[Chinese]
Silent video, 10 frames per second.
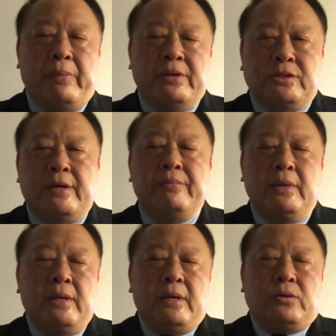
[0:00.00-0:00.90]
本身
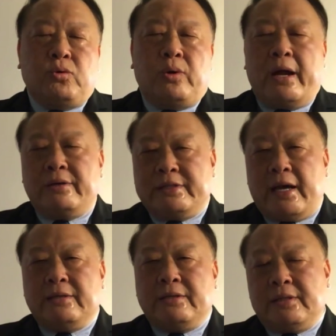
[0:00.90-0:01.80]
做上
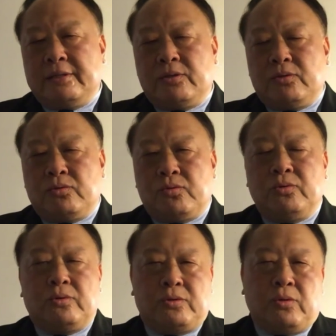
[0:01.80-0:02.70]
这样子的这种
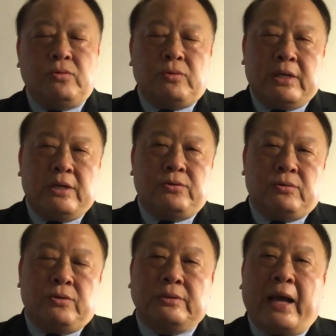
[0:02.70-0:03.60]
种种种各
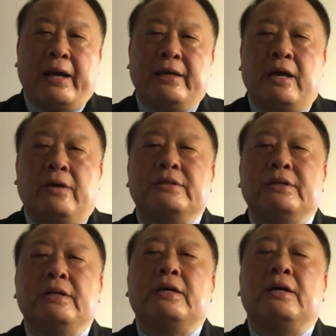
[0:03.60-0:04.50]
种这种答应要
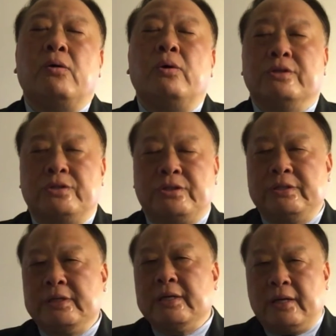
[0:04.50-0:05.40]
契合，或者是
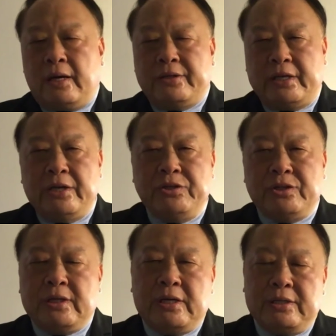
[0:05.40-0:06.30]
这个呃、停
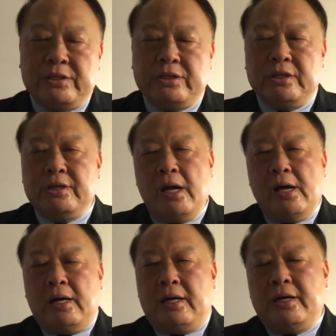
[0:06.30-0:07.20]
止核试
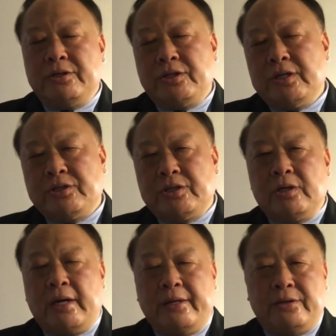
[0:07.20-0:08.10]
核设
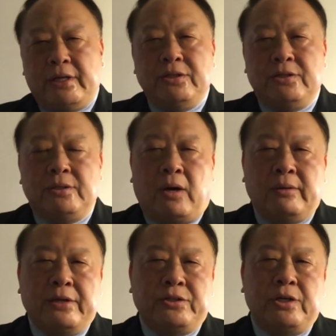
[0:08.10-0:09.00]
施，或者停止导
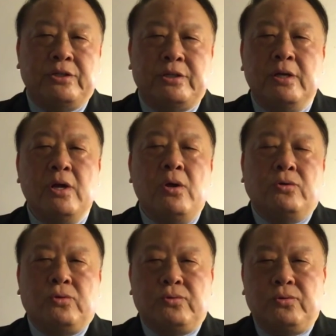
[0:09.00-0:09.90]
弹设施，
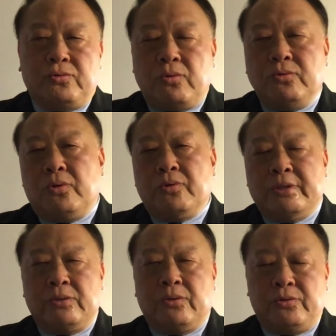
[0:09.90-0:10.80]
做出种种
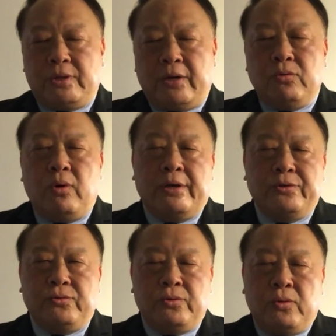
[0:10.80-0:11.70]
的这种承诺
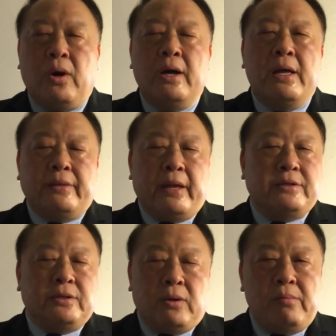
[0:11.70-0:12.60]
跟许诺。
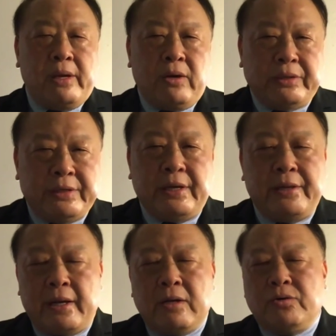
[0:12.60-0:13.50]
但是都没有一
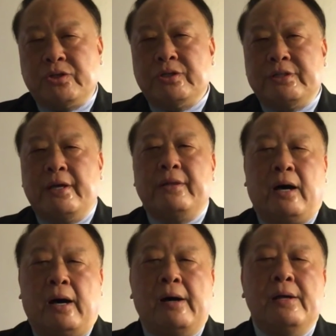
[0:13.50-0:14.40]
件能够实现
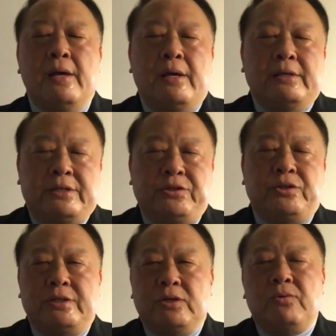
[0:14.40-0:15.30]
的啊！即
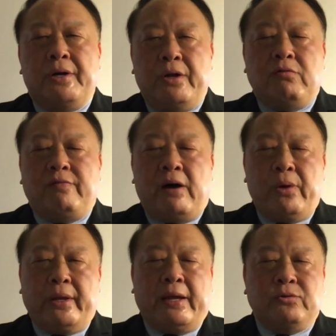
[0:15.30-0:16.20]
使经过六方
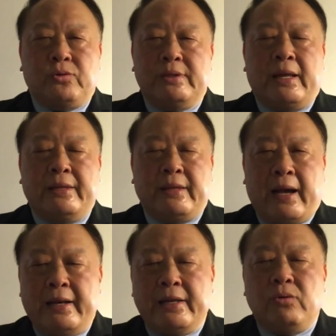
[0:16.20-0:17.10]
会谈坐下来
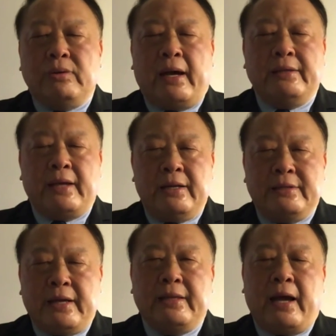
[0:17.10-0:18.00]
谈了又谈，谈
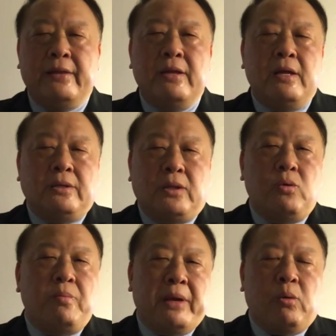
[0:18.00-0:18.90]
了再谈，
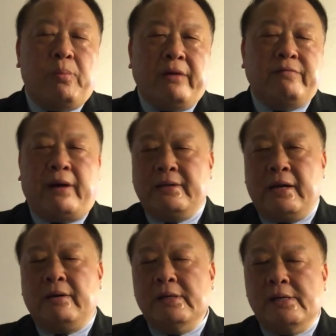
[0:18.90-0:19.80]
都没有办法
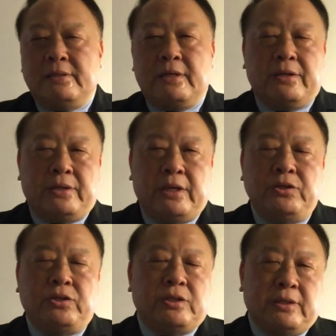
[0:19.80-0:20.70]
让这个
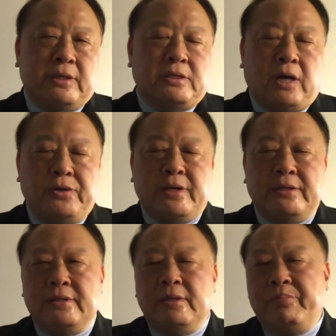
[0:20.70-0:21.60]
停止这个朝
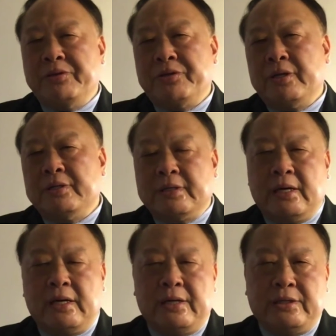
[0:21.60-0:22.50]
鲜自己本身的这
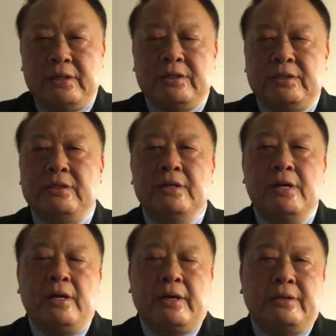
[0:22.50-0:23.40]
个核测试
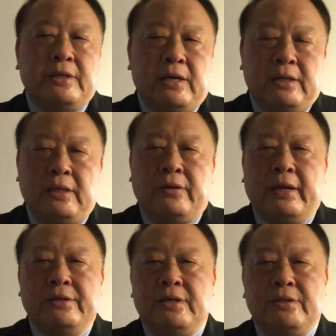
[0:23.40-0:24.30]
跟这个核导
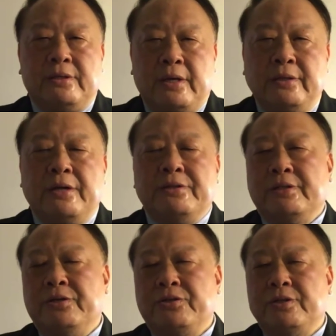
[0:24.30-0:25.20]
弹测试等等
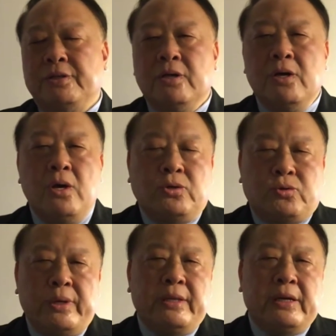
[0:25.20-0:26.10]
这些事情。
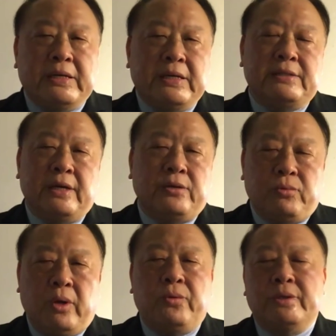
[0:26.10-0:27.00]
所以呢，各界
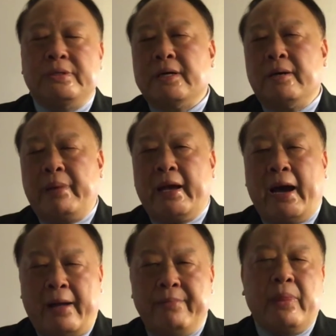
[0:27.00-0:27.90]
对于这个北
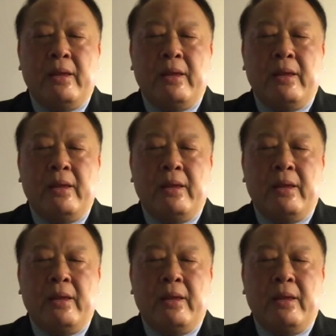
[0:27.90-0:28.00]
韩，